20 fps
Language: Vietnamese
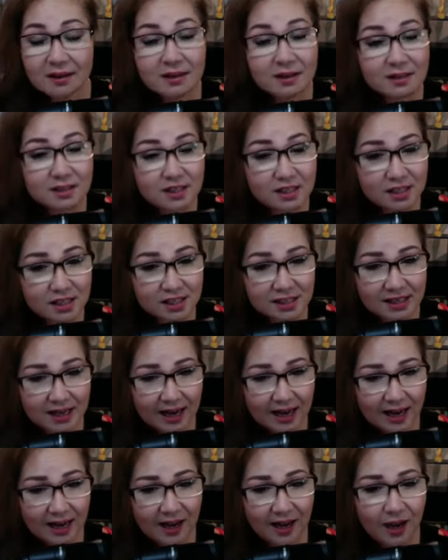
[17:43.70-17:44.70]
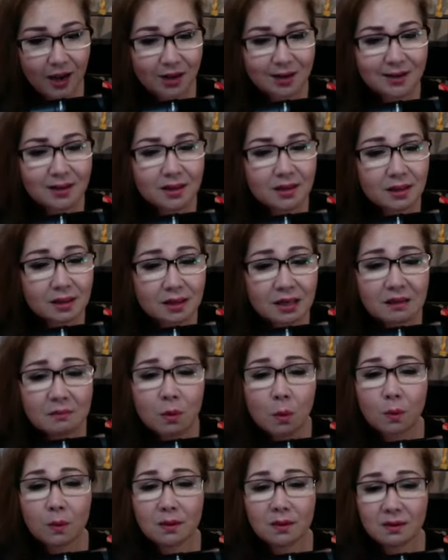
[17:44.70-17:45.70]
sinh ra chứa
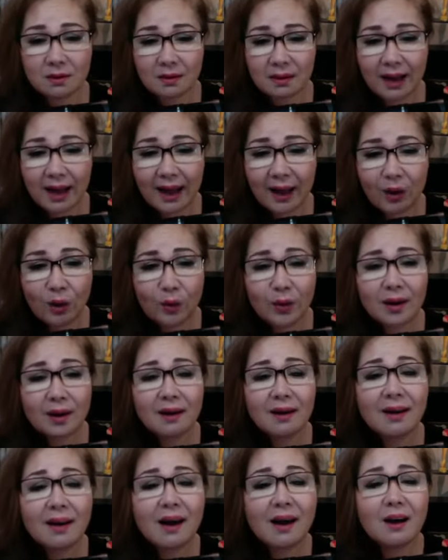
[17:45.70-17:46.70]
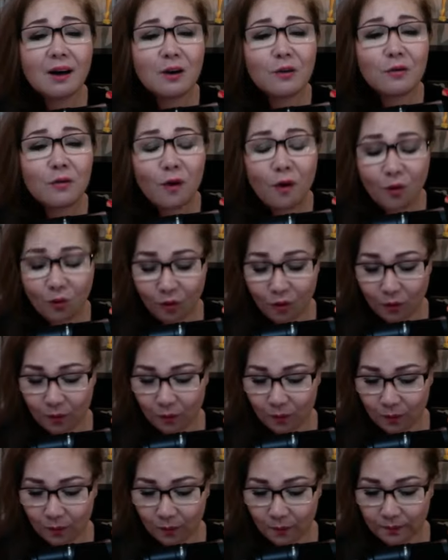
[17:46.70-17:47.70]
một lượng hyaluronic lớn vô cùng.
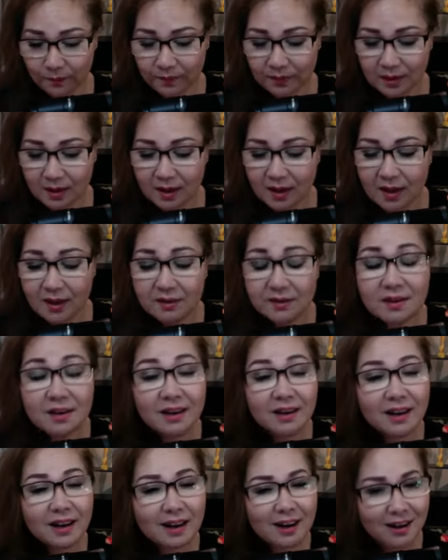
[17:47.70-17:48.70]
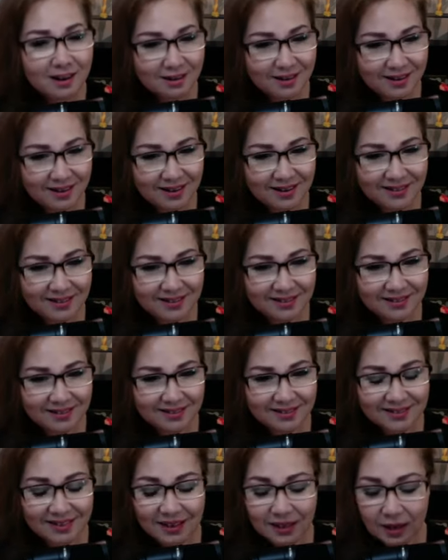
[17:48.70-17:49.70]
Nhưng khi lớn lên,
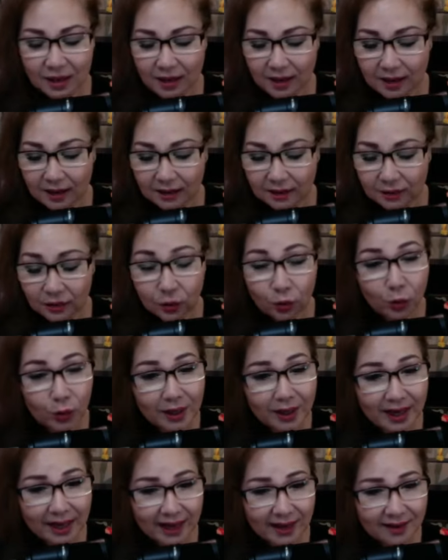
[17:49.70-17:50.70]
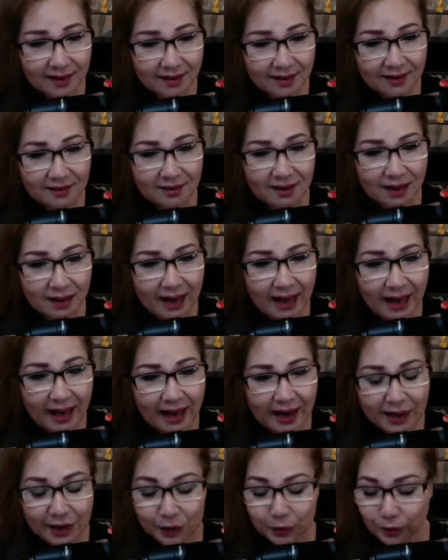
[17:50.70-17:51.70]
tuổi càng lớn,
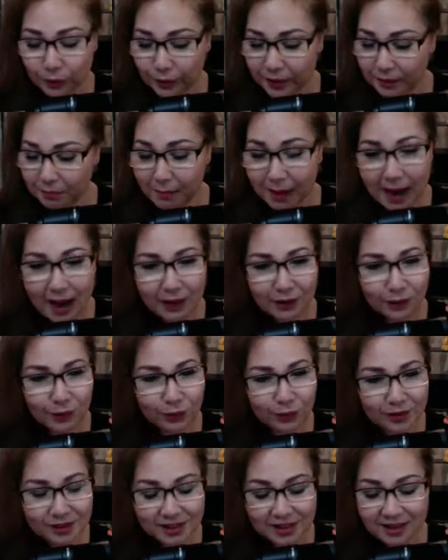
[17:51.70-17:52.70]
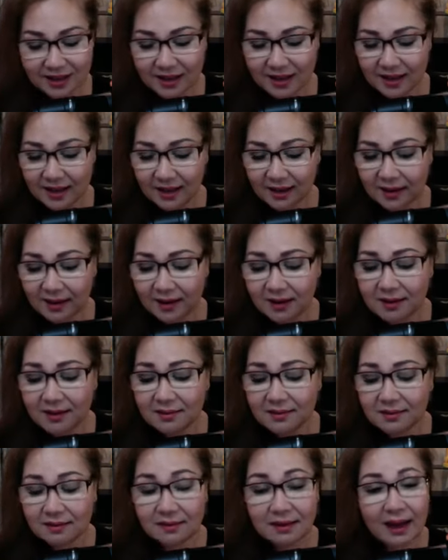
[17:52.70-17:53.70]
hai tuổi, ba tuổi trở đi,
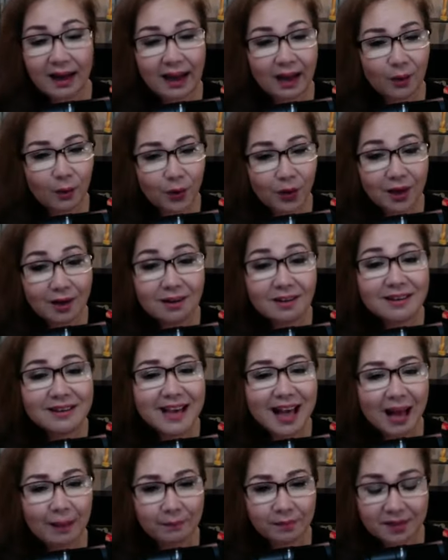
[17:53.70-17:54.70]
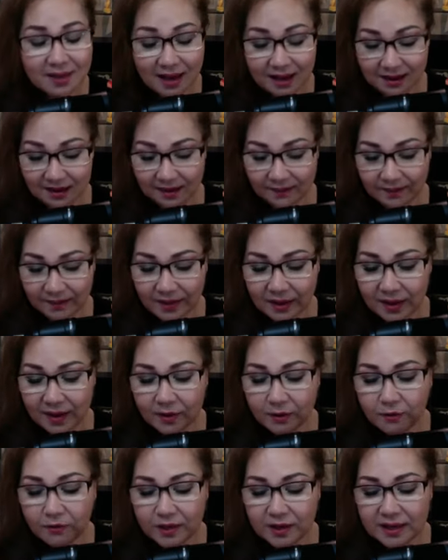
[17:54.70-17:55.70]
lượng hyaluronic nó giảm dần.
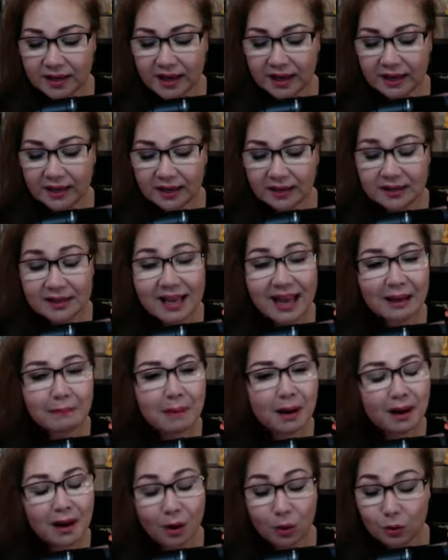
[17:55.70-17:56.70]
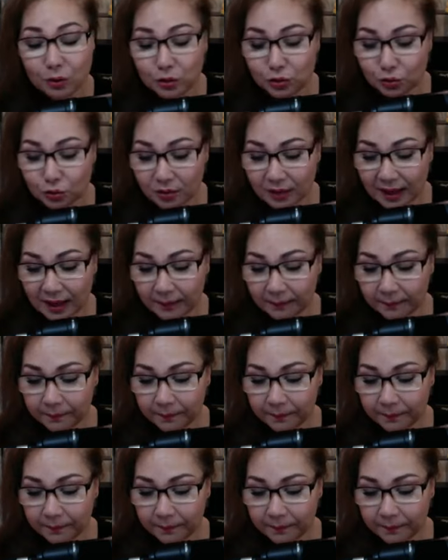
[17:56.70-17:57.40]
Vì vậy, da bắt đầu xuống cấp.